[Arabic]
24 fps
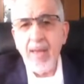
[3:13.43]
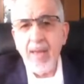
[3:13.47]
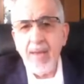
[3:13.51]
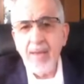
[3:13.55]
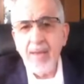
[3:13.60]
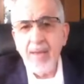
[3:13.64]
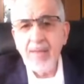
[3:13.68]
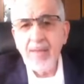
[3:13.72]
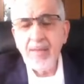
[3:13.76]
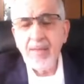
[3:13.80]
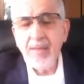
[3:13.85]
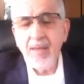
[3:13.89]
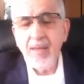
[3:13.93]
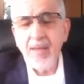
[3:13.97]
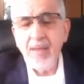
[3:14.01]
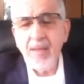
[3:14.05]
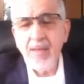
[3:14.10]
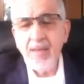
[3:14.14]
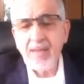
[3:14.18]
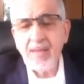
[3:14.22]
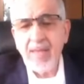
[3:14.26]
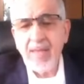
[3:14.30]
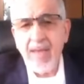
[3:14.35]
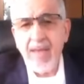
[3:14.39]

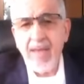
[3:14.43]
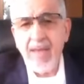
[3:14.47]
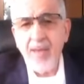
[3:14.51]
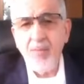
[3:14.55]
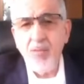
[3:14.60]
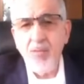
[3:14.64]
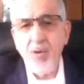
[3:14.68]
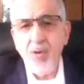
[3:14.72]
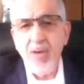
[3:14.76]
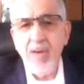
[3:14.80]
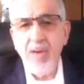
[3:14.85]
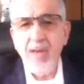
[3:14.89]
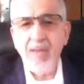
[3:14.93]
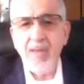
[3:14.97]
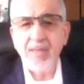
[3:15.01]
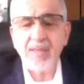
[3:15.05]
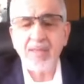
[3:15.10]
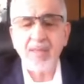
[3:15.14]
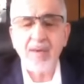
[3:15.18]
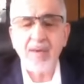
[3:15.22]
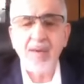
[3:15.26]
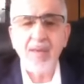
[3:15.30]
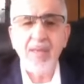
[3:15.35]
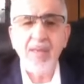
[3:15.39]
ايضا تعامل
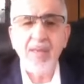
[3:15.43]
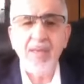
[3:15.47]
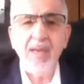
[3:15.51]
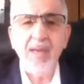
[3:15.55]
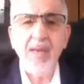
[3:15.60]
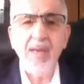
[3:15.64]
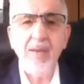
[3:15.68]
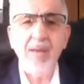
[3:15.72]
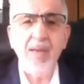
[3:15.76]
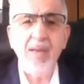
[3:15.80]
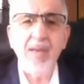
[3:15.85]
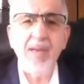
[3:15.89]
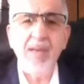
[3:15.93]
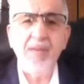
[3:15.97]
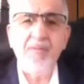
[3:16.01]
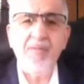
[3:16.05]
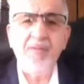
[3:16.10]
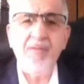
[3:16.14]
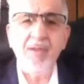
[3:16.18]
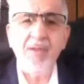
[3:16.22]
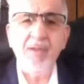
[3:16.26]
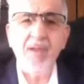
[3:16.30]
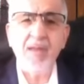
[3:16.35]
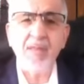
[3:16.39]
اسرائيل
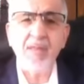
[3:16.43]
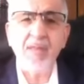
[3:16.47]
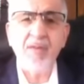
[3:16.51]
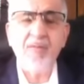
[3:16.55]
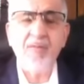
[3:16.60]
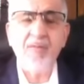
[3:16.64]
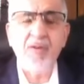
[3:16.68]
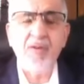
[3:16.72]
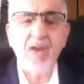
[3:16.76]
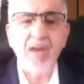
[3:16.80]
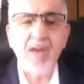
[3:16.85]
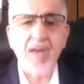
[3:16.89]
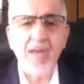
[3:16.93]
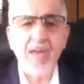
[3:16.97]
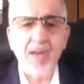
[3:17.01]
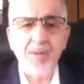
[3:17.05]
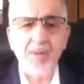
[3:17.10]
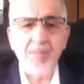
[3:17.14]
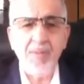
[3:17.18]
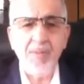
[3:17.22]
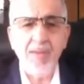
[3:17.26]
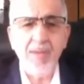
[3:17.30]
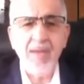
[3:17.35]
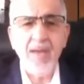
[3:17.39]
في الضفه
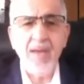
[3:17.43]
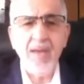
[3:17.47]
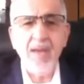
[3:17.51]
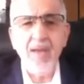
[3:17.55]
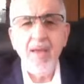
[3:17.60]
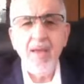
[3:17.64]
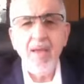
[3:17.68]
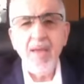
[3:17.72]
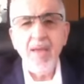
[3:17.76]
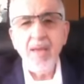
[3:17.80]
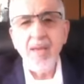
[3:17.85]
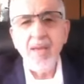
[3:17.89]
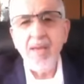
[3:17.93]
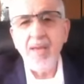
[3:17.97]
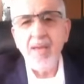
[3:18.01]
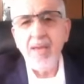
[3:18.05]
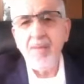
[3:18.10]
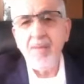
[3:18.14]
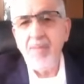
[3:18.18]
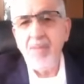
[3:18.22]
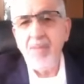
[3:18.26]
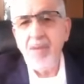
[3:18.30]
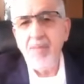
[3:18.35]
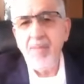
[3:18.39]
الغربيه
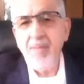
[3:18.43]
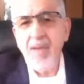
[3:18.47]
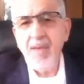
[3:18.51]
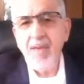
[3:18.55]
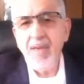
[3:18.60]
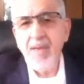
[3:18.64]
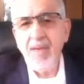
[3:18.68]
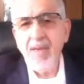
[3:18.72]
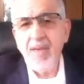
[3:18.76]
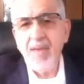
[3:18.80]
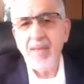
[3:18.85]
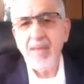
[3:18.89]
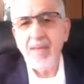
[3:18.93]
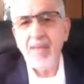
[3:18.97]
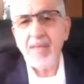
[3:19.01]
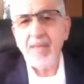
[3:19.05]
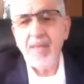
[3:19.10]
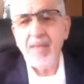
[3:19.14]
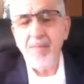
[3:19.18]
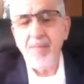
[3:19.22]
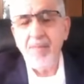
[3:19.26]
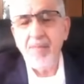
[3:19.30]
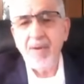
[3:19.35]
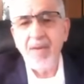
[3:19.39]
آه، بمنع
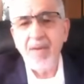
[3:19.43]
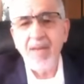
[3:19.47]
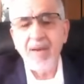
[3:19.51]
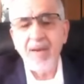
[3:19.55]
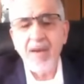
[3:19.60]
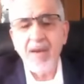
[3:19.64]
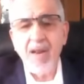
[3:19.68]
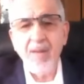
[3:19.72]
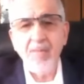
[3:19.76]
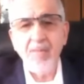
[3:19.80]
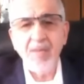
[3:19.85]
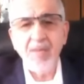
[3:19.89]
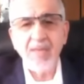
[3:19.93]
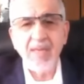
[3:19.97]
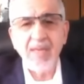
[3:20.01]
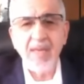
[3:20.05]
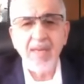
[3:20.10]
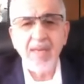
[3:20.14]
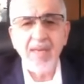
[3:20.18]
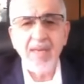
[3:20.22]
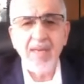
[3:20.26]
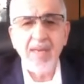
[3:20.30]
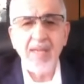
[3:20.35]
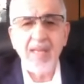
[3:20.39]
تمرير
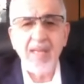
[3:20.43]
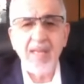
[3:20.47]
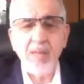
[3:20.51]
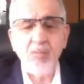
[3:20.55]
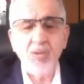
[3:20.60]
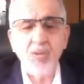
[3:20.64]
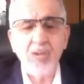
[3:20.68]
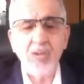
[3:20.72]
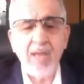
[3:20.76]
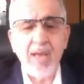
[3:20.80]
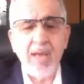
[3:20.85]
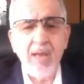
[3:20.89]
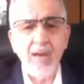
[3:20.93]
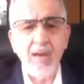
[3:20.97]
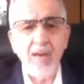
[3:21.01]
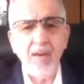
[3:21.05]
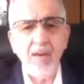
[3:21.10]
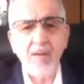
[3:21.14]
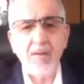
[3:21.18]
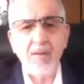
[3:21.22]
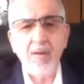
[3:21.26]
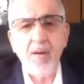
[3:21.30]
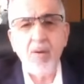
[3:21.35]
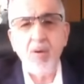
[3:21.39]
الميزانيات
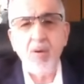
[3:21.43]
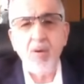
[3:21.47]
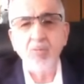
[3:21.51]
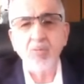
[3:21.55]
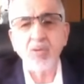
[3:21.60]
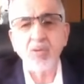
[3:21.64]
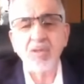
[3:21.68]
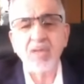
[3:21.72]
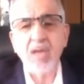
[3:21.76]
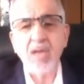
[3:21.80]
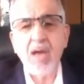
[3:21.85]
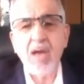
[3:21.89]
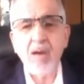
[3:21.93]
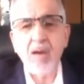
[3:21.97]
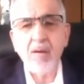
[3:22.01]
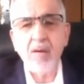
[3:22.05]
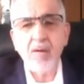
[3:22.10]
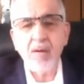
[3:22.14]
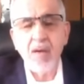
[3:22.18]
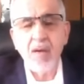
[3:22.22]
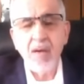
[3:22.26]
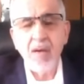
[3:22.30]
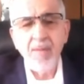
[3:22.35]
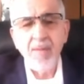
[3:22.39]
المتعلقه
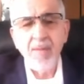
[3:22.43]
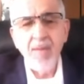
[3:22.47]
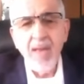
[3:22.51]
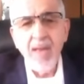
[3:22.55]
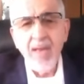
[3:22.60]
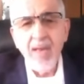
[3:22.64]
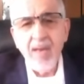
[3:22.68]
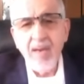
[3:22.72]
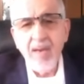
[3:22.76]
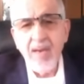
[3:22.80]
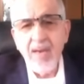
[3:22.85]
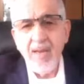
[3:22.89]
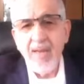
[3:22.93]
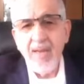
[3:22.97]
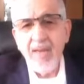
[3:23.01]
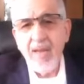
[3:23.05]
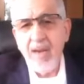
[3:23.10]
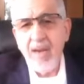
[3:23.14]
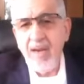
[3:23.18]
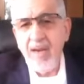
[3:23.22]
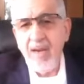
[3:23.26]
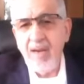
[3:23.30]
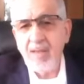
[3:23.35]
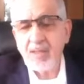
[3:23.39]
والمستحقه
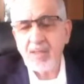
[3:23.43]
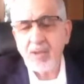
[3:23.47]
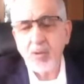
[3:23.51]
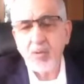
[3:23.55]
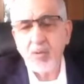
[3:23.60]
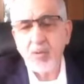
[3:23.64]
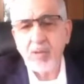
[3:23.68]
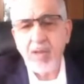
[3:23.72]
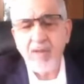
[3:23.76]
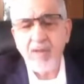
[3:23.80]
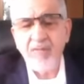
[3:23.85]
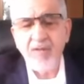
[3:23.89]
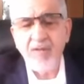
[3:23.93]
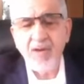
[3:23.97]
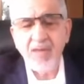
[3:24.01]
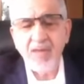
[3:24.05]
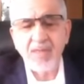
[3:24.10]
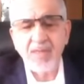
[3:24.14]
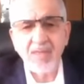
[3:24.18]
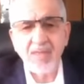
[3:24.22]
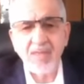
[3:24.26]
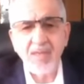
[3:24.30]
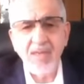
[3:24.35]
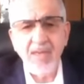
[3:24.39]
للسلطه
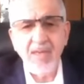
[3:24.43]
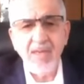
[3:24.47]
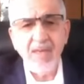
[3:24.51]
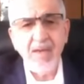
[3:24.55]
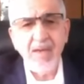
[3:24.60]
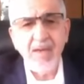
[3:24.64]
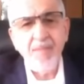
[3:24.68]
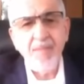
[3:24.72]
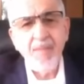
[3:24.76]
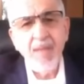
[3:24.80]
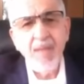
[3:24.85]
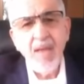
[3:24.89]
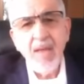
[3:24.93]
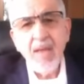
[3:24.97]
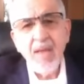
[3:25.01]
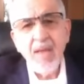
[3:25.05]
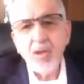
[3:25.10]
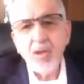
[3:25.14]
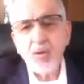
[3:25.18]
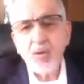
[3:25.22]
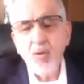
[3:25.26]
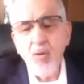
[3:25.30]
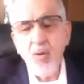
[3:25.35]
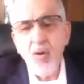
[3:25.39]
الفلسطينيه
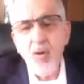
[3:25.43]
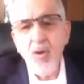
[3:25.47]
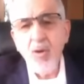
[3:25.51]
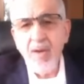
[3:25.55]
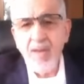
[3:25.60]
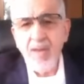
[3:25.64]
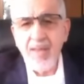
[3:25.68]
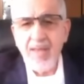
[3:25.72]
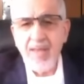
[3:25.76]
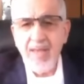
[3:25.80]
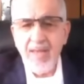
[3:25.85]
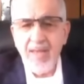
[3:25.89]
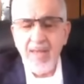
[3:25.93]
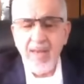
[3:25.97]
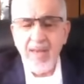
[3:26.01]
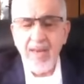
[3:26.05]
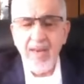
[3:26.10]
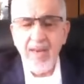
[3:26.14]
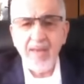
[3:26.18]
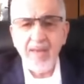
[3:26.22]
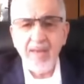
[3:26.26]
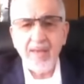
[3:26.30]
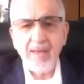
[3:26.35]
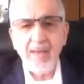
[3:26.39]
كل
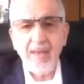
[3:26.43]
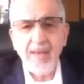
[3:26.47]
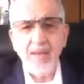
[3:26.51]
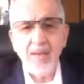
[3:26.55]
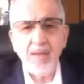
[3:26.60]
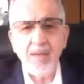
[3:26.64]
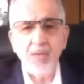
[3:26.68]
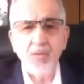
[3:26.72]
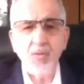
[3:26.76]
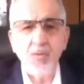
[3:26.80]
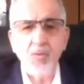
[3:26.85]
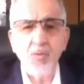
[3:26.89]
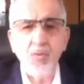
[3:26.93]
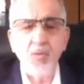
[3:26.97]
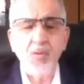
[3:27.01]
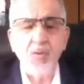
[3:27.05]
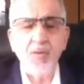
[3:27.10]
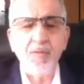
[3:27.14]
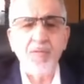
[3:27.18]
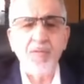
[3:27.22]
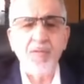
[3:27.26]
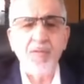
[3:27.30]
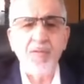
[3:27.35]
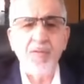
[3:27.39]
ذلك
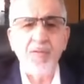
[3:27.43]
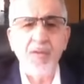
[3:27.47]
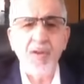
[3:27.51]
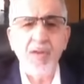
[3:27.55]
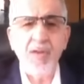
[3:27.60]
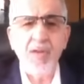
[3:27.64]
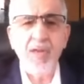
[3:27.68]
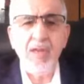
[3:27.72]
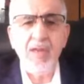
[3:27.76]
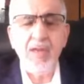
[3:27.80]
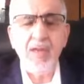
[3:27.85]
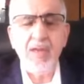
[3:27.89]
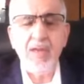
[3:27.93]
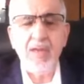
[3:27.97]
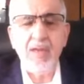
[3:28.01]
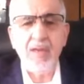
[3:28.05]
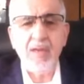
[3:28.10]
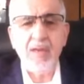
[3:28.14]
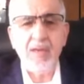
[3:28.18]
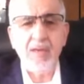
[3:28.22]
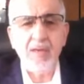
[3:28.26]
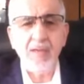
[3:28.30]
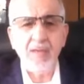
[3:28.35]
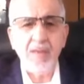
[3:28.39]
يدور في
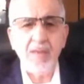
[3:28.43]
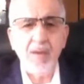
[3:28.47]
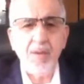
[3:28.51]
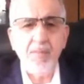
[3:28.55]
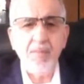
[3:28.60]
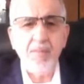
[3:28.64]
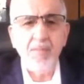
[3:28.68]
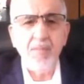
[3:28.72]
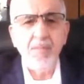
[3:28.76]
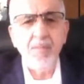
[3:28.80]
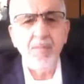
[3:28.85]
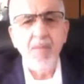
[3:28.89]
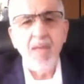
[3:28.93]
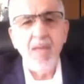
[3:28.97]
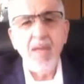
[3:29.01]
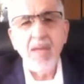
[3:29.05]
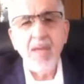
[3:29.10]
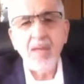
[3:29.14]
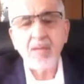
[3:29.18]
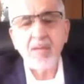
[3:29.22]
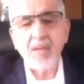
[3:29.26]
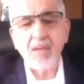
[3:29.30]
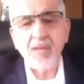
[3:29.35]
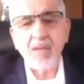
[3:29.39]
خضم
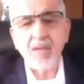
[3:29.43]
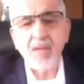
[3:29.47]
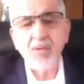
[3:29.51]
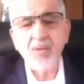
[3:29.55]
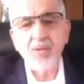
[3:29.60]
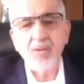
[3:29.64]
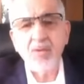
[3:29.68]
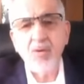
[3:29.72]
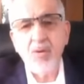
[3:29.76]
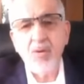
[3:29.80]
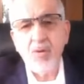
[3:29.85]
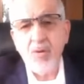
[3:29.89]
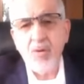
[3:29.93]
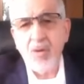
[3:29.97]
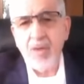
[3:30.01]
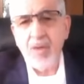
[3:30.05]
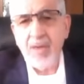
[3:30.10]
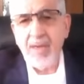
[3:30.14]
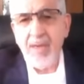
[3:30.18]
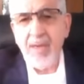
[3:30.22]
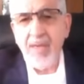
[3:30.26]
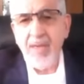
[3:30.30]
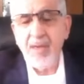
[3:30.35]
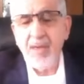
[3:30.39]
تصدع
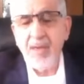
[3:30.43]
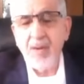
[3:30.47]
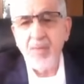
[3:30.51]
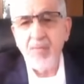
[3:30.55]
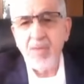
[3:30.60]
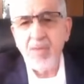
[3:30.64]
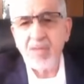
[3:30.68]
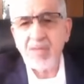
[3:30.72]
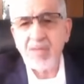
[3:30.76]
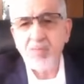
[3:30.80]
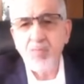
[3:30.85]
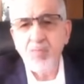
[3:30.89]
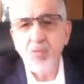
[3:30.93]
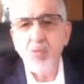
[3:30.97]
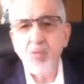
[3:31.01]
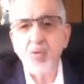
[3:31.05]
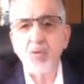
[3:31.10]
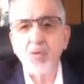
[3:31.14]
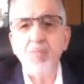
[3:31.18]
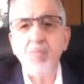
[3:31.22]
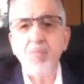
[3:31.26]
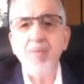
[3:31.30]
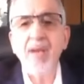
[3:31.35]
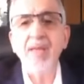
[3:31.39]
غير
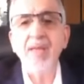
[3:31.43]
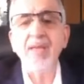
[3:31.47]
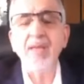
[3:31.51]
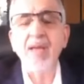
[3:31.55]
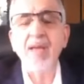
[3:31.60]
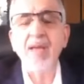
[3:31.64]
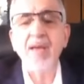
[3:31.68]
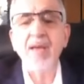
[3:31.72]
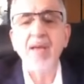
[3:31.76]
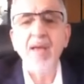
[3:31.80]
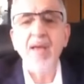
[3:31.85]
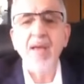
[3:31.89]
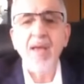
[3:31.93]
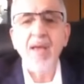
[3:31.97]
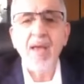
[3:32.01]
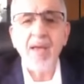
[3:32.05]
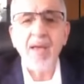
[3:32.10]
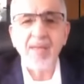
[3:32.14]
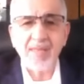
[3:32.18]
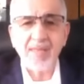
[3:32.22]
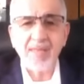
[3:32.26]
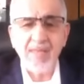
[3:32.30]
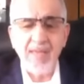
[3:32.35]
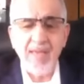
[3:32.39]
مسبوق بين
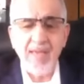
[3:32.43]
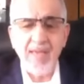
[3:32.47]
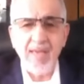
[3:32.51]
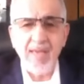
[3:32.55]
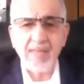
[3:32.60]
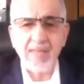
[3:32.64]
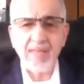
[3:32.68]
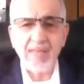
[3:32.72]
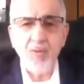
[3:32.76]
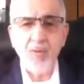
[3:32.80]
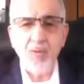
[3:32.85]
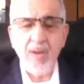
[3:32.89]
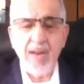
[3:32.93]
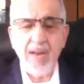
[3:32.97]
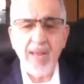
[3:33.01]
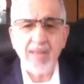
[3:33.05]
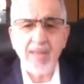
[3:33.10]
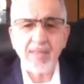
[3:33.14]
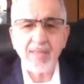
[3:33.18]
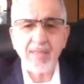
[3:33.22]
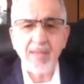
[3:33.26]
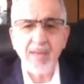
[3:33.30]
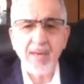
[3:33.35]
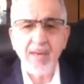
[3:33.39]
السياسي
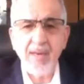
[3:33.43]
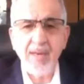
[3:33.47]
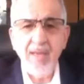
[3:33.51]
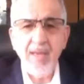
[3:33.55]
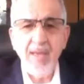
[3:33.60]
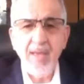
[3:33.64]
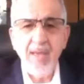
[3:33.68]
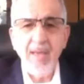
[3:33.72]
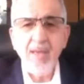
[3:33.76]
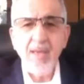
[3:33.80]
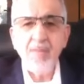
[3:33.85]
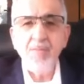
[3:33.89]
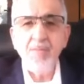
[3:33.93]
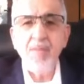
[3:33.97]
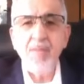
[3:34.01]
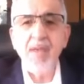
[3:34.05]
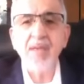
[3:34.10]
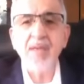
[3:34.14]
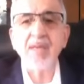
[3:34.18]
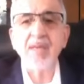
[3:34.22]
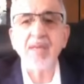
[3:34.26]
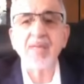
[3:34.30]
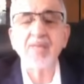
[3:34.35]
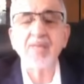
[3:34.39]
والعسكري
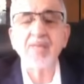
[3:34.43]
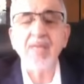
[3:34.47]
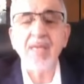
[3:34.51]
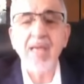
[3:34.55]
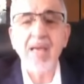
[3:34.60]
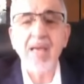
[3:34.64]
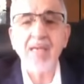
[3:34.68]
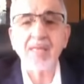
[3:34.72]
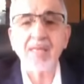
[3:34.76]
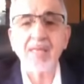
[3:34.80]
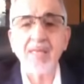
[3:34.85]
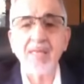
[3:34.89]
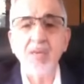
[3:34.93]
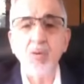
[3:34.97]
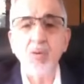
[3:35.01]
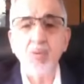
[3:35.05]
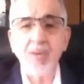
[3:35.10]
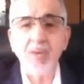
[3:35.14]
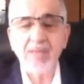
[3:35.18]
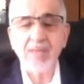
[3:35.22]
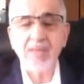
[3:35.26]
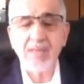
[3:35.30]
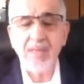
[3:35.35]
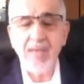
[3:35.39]
بين السياسي
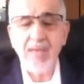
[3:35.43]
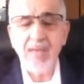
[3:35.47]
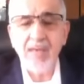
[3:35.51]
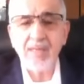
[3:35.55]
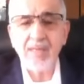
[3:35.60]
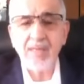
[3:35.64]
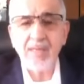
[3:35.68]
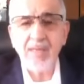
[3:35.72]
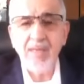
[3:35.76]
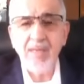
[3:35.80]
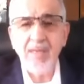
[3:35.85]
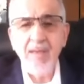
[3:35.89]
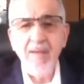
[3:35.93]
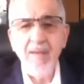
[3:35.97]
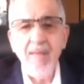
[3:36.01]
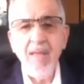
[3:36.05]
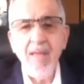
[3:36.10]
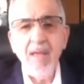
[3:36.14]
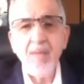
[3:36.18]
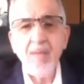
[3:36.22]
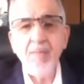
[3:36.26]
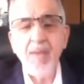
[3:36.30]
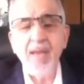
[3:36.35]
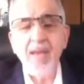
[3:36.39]
والسياسي
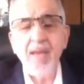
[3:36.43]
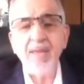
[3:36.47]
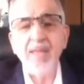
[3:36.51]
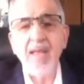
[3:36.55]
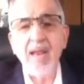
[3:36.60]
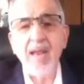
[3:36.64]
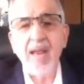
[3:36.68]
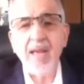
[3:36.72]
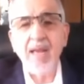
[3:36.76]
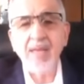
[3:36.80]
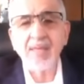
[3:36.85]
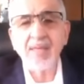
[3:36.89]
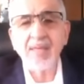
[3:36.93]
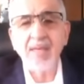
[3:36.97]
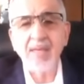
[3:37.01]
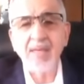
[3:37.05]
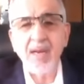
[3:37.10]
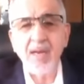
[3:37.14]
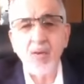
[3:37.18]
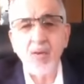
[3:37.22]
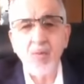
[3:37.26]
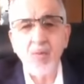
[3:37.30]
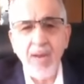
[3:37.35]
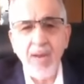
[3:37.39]
بين
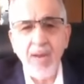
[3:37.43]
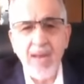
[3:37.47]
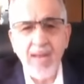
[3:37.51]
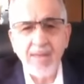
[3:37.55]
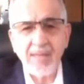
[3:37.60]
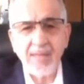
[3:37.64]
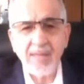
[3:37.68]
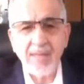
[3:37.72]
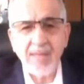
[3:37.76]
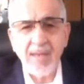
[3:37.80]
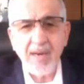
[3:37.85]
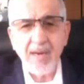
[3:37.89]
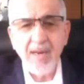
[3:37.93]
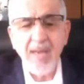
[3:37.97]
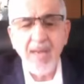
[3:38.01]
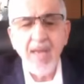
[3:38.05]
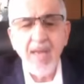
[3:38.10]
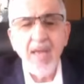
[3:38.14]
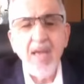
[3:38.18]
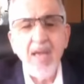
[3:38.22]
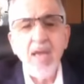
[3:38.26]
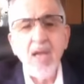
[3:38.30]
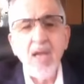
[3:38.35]
العسكري والعسكري